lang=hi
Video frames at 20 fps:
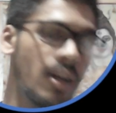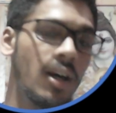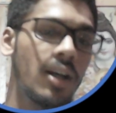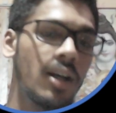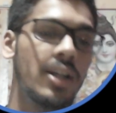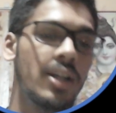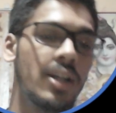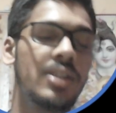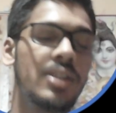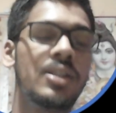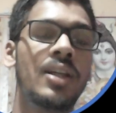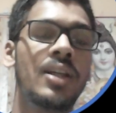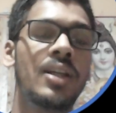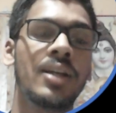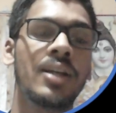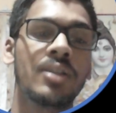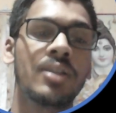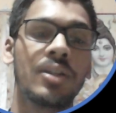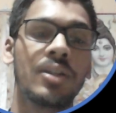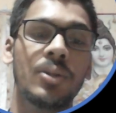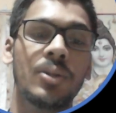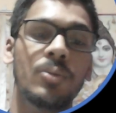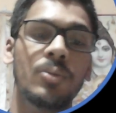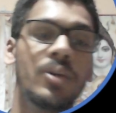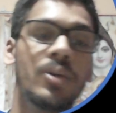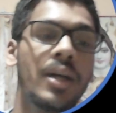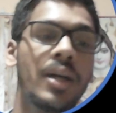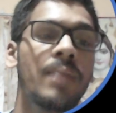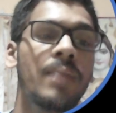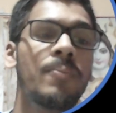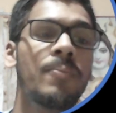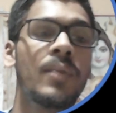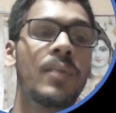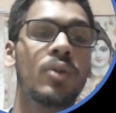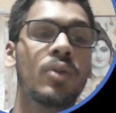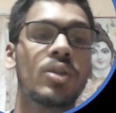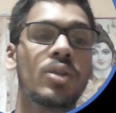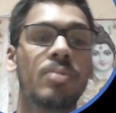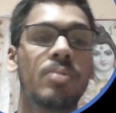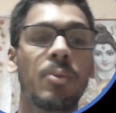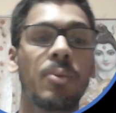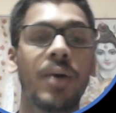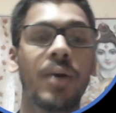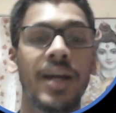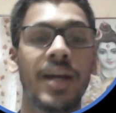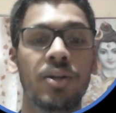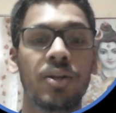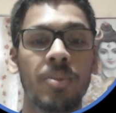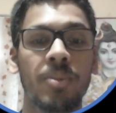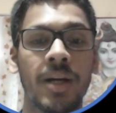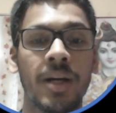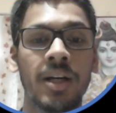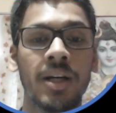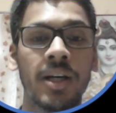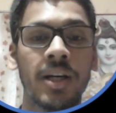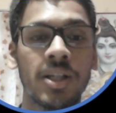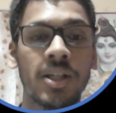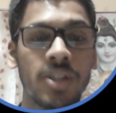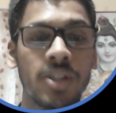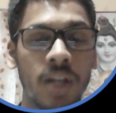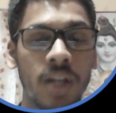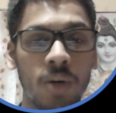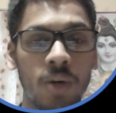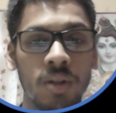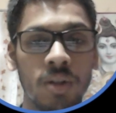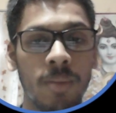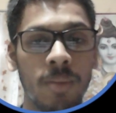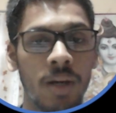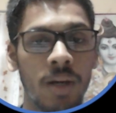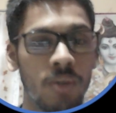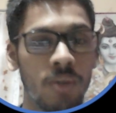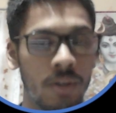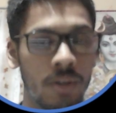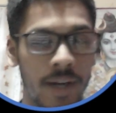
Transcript: ये चीज़ें लिख सकते हो ठीक है तो इसमें आपको इलेक्ट्रोमैग्नेटिक रेडिएशन क्या होता है पहले वो